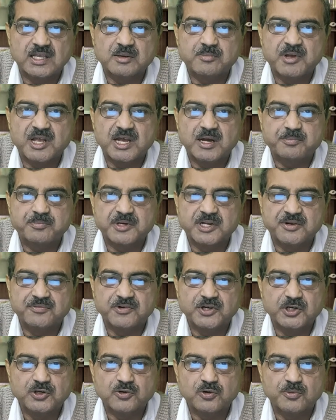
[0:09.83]
हैं कि मैं अपने
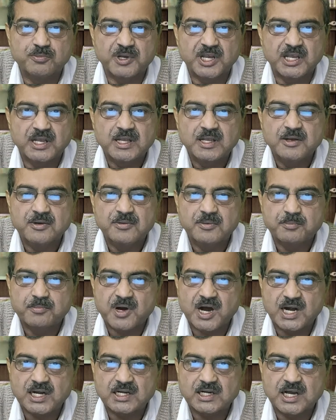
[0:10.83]
वीडियो में
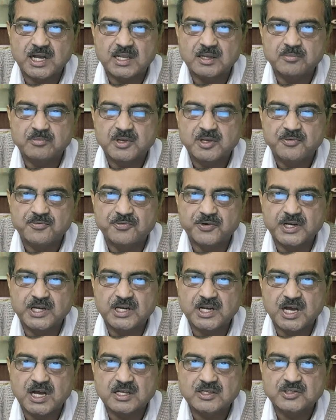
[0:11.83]
पार्ट टाइम
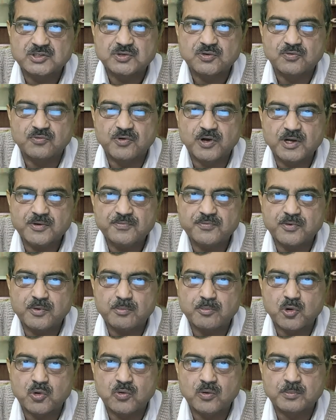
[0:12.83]
फ्रीलांस वर्क फ्रॉम
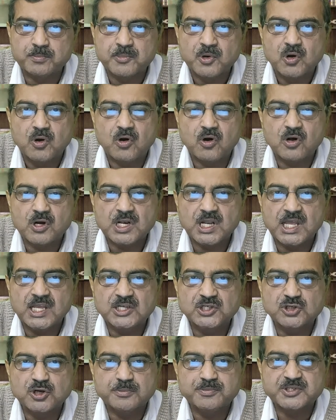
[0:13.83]
होम
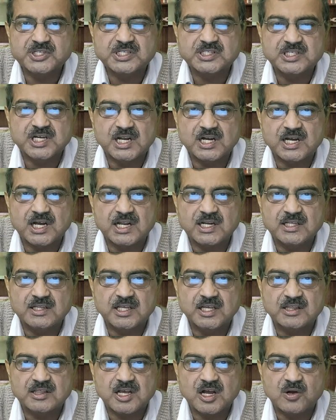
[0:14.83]
ऑनलाइन जॉब्स की जानकारी
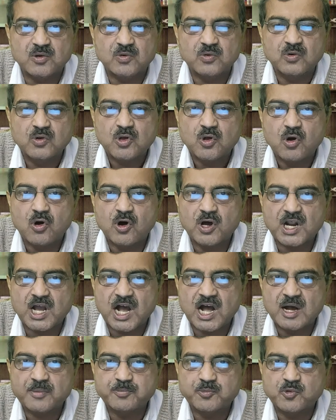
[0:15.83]
देता हूं और
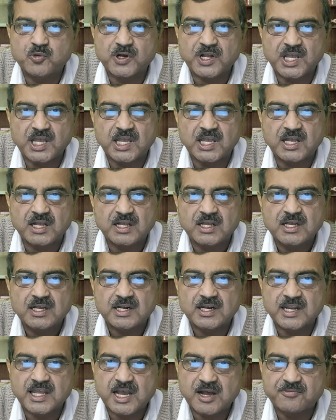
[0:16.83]
आपको एक
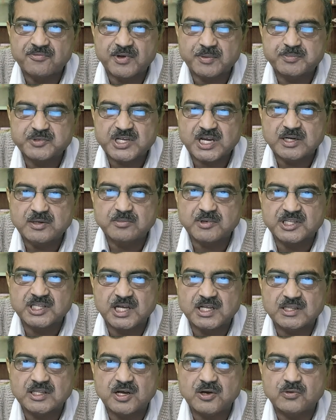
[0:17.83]
नया वेबसाइट
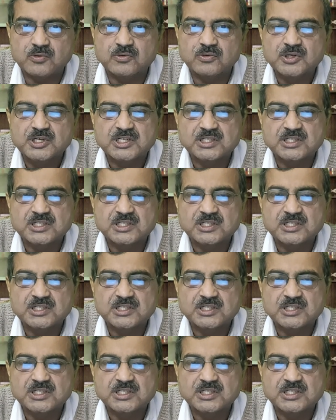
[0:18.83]
बताता हूं